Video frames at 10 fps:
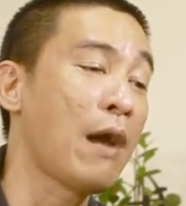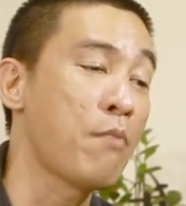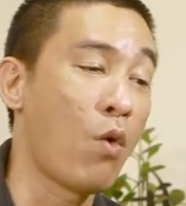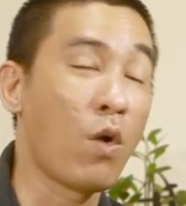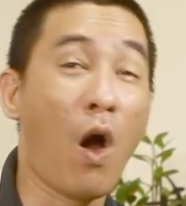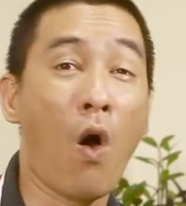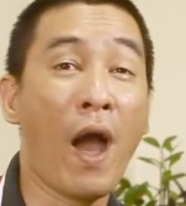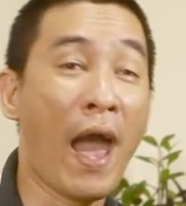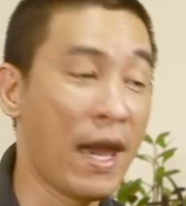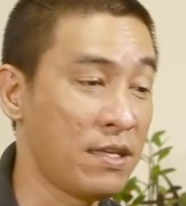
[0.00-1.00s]
tháng mậu ngọ
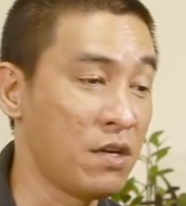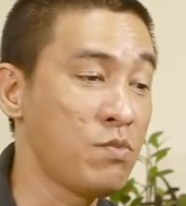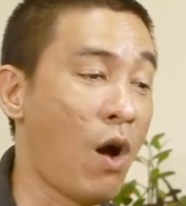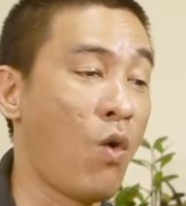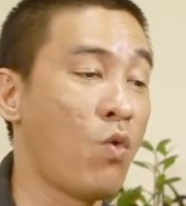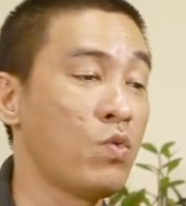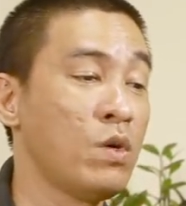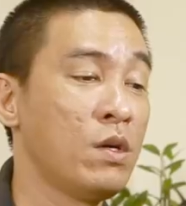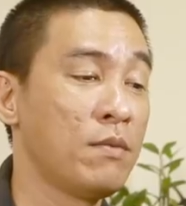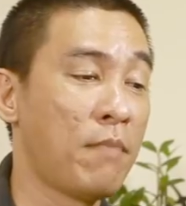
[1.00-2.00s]
hai chữ mậu
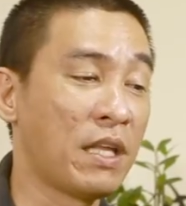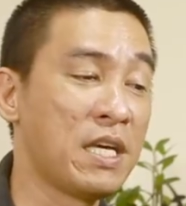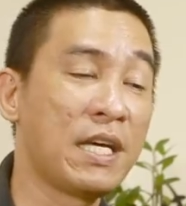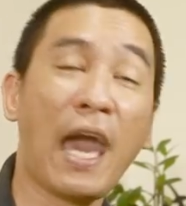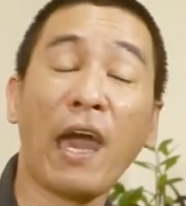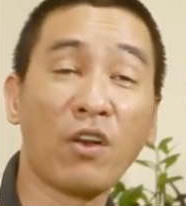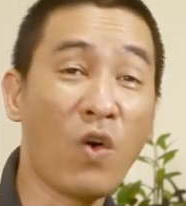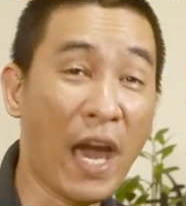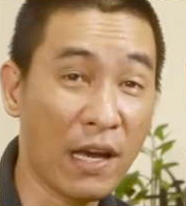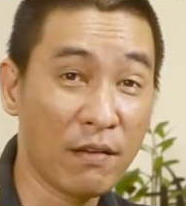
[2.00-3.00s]
mà thiên can nó
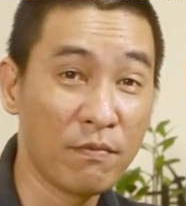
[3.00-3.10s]
khắc